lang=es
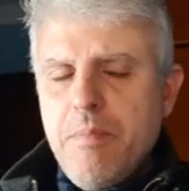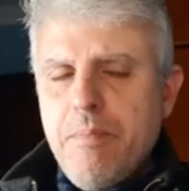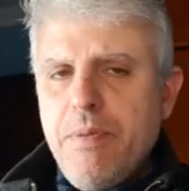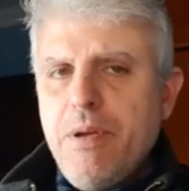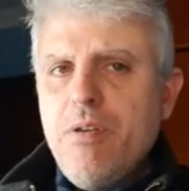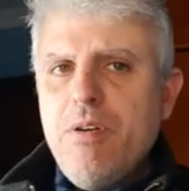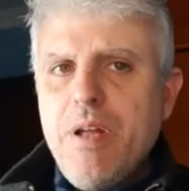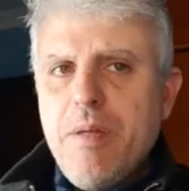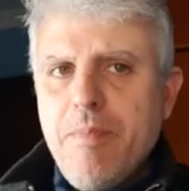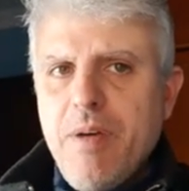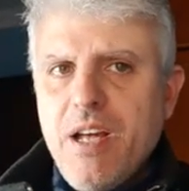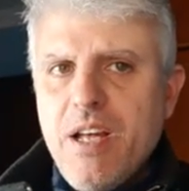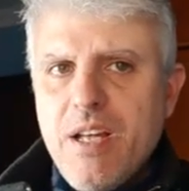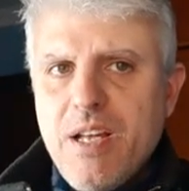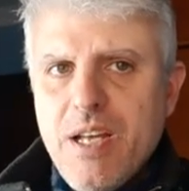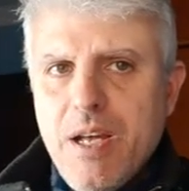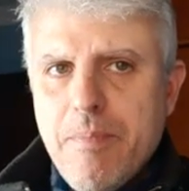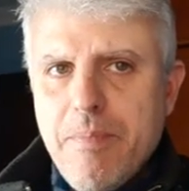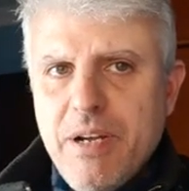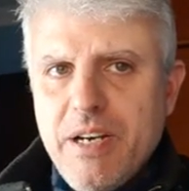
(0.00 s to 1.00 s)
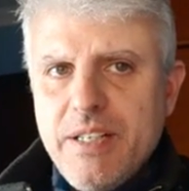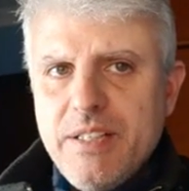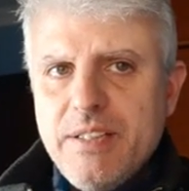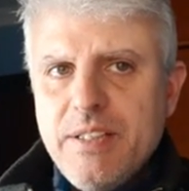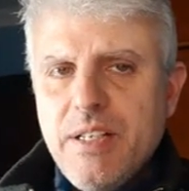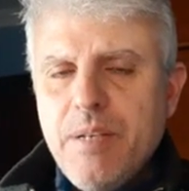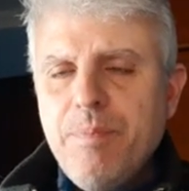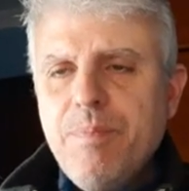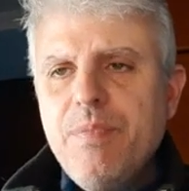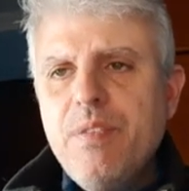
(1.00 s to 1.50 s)
pero la imagen que
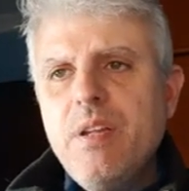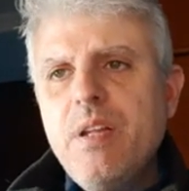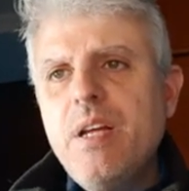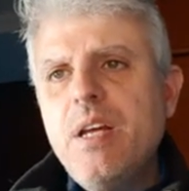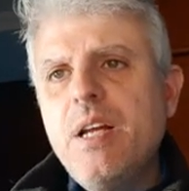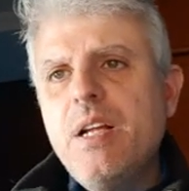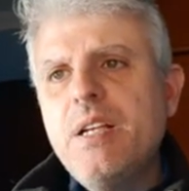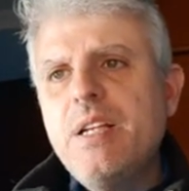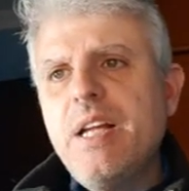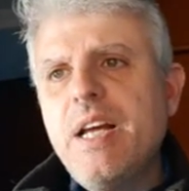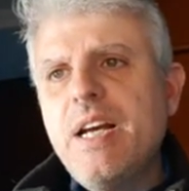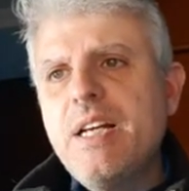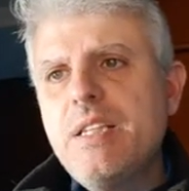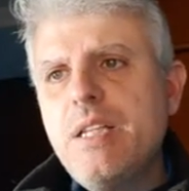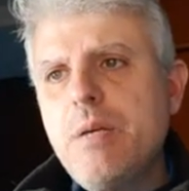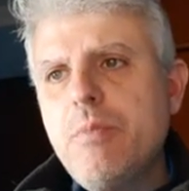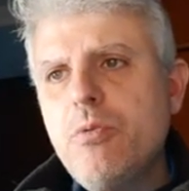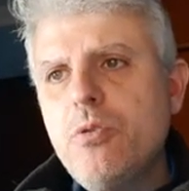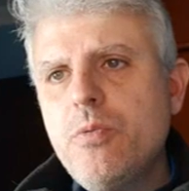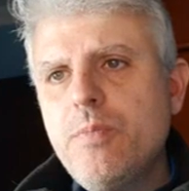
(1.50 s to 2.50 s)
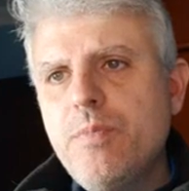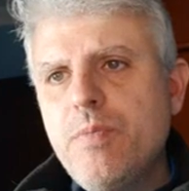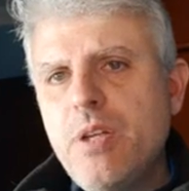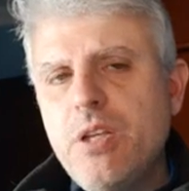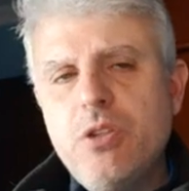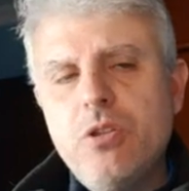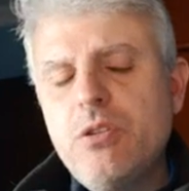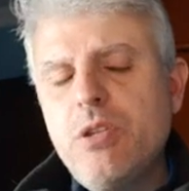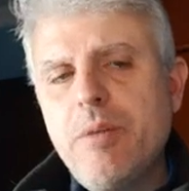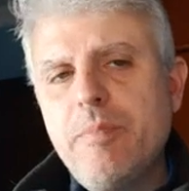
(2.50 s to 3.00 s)
aparece en negativo
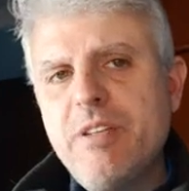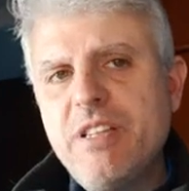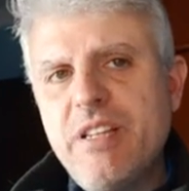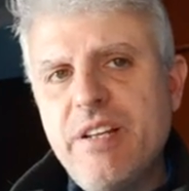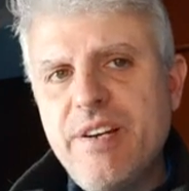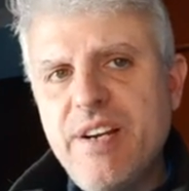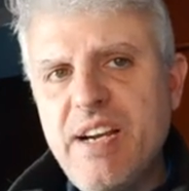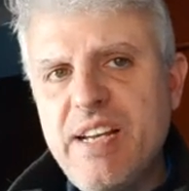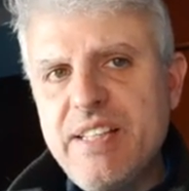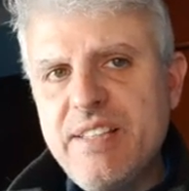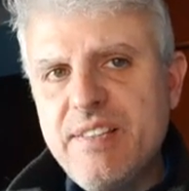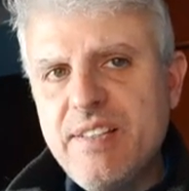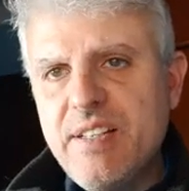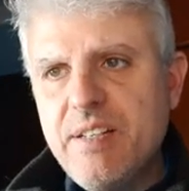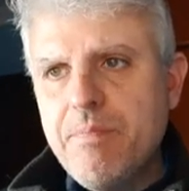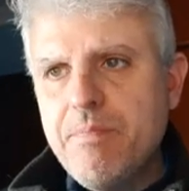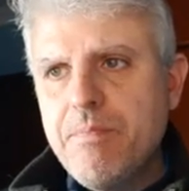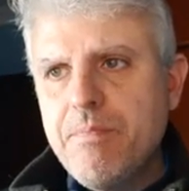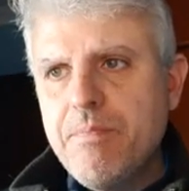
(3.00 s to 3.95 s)
es totalmente realista.